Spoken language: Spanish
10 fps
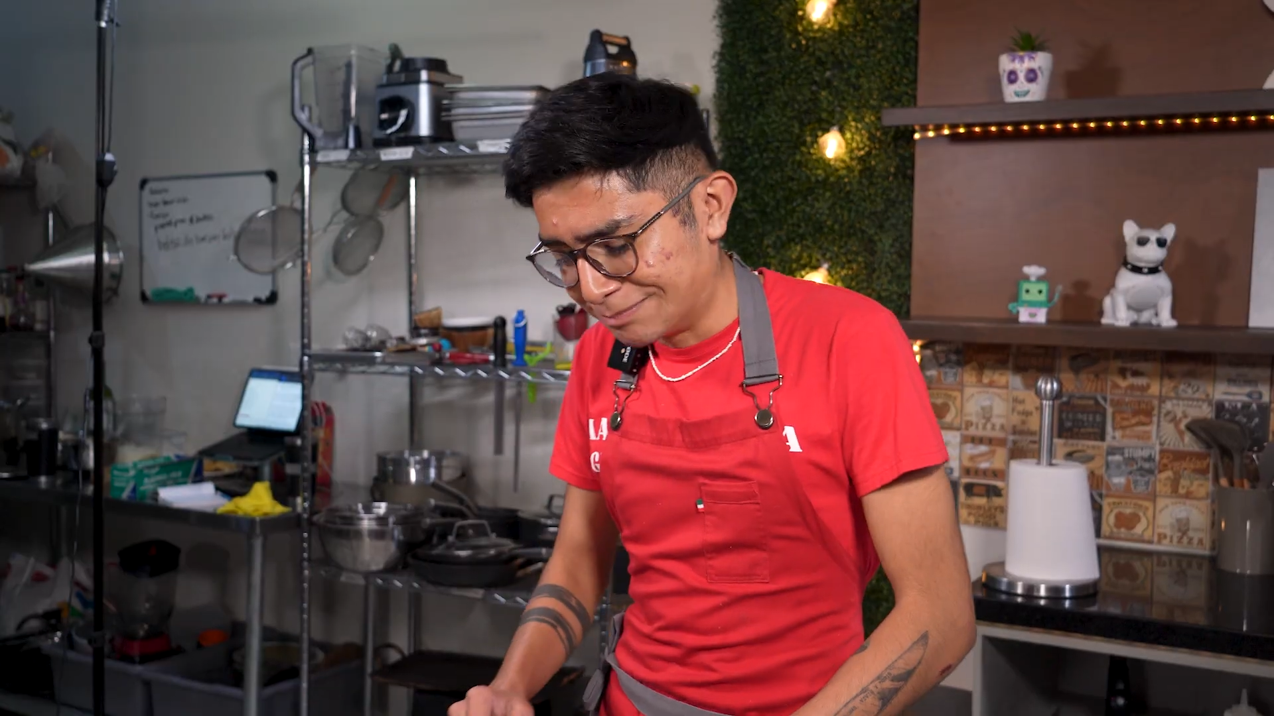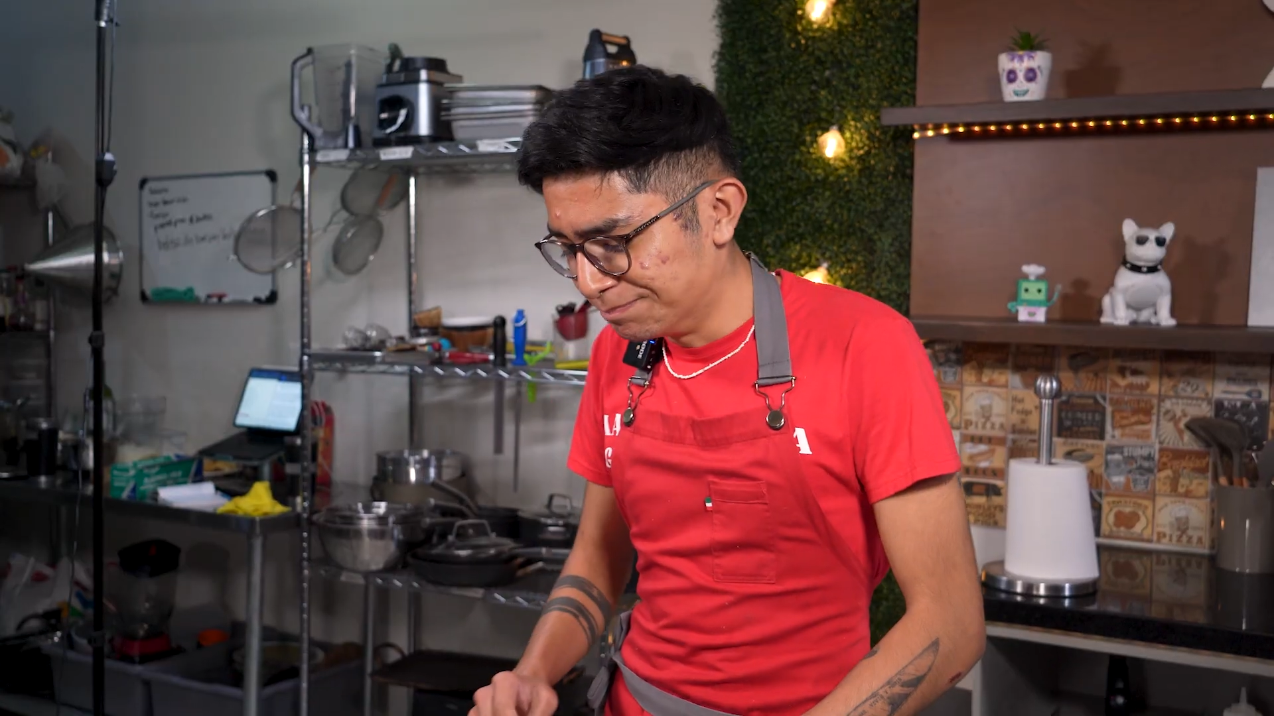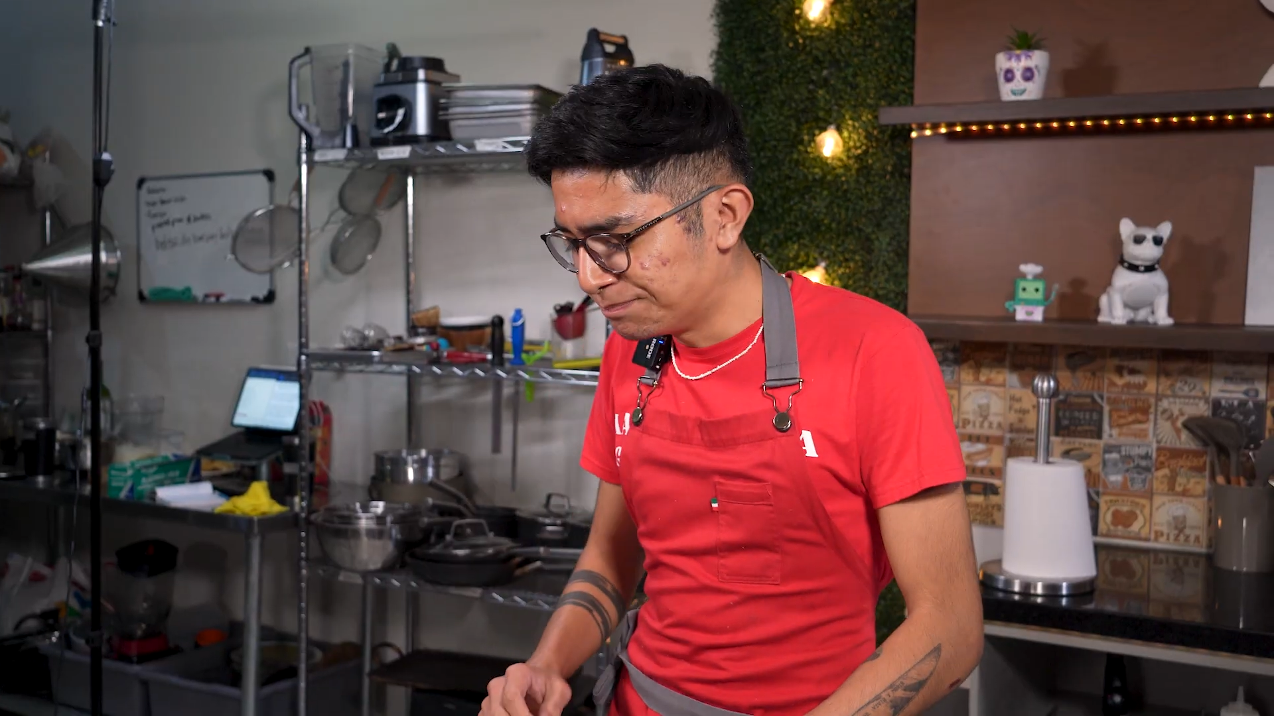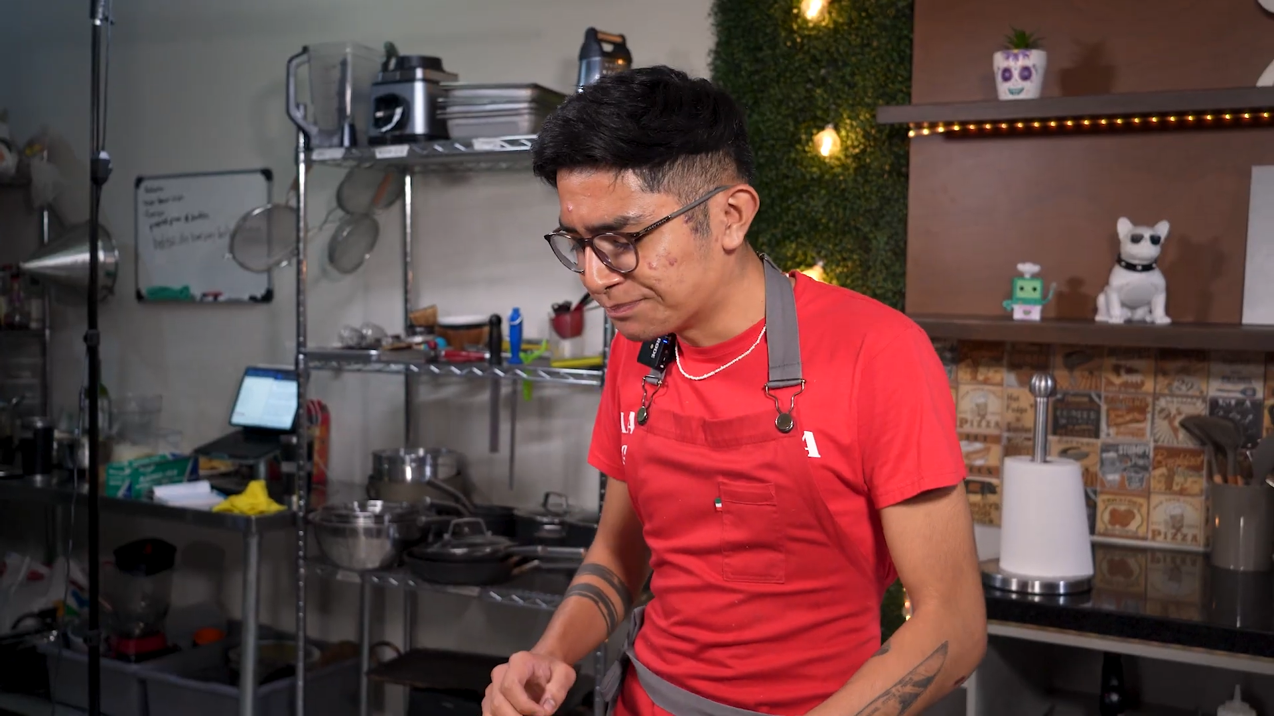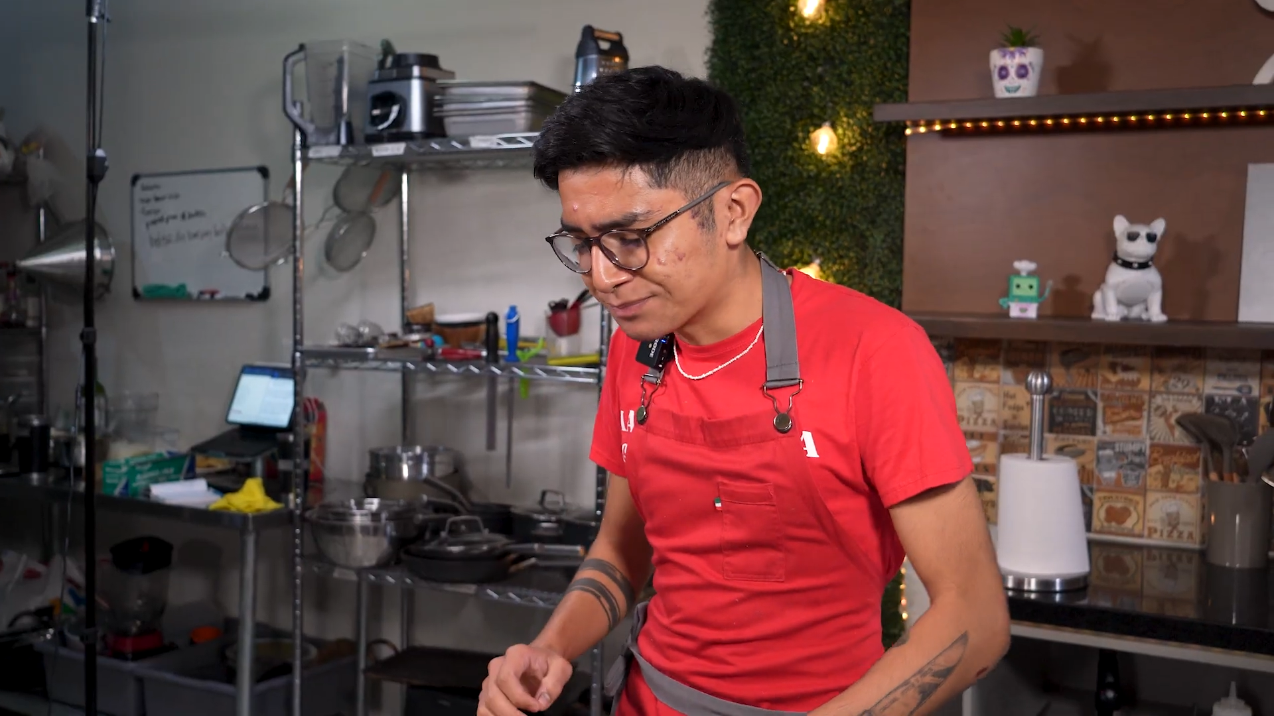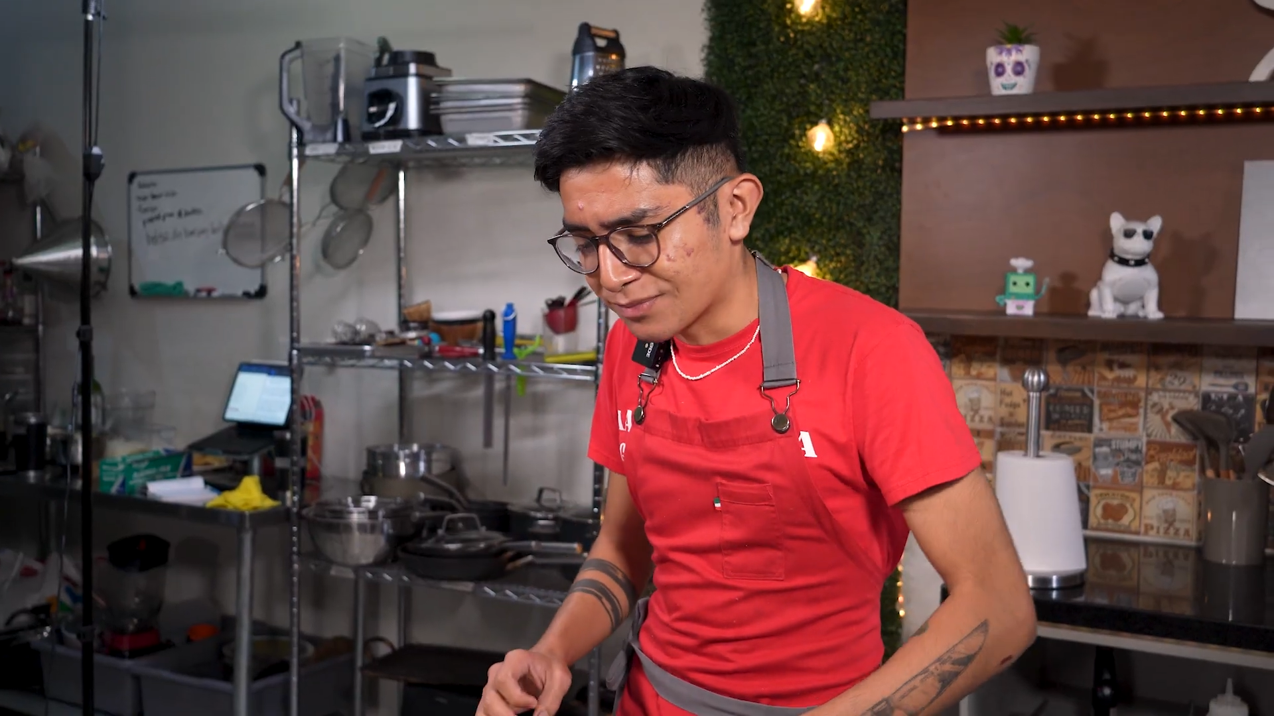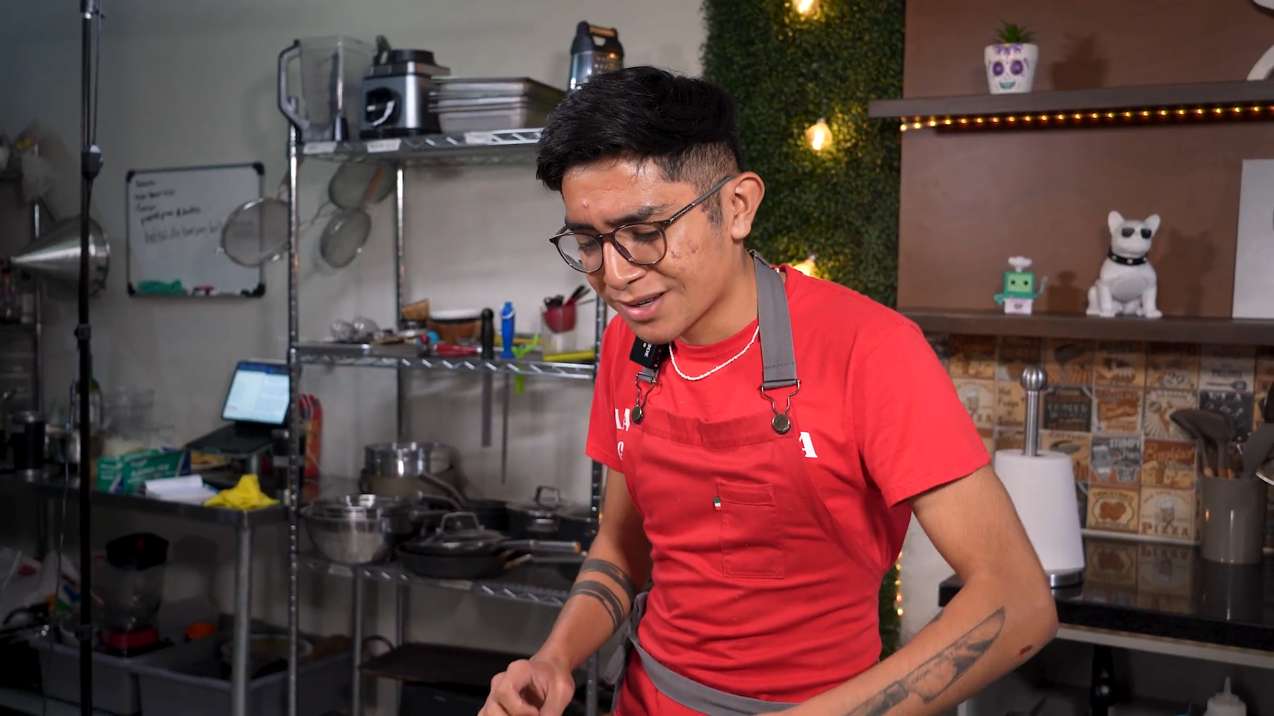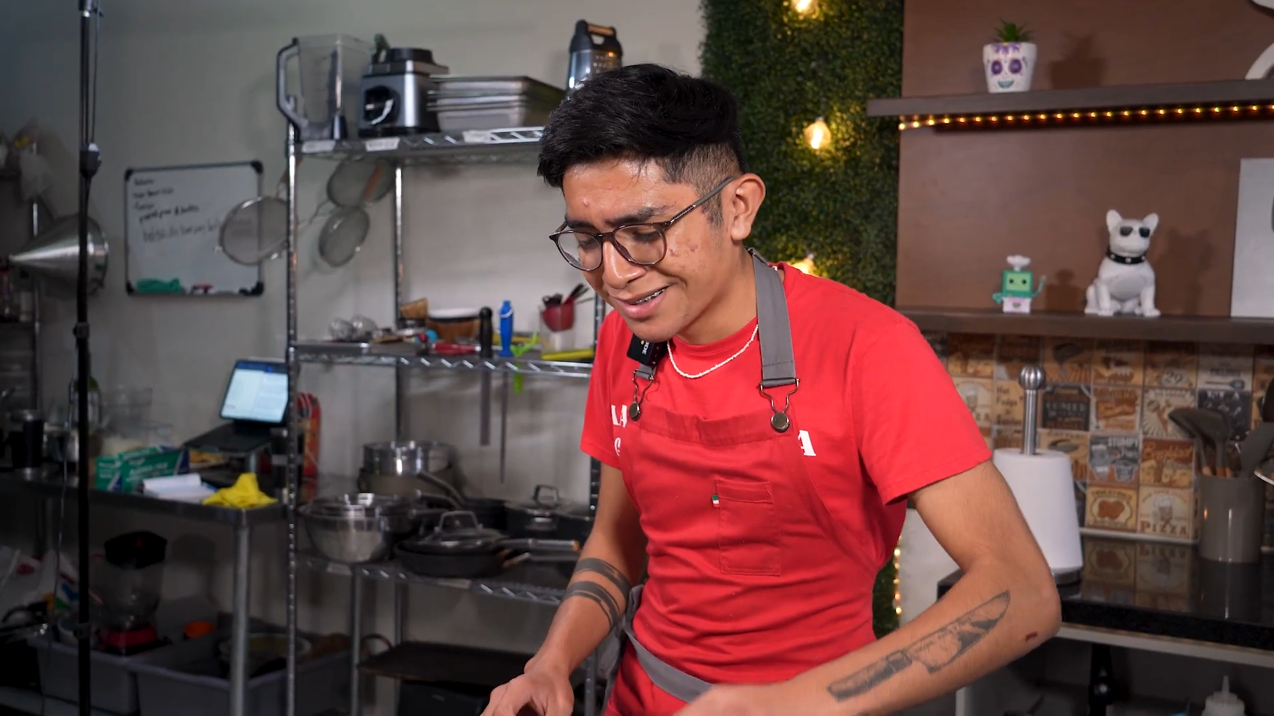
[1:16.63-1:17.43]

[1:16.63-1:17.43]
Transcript: Mm,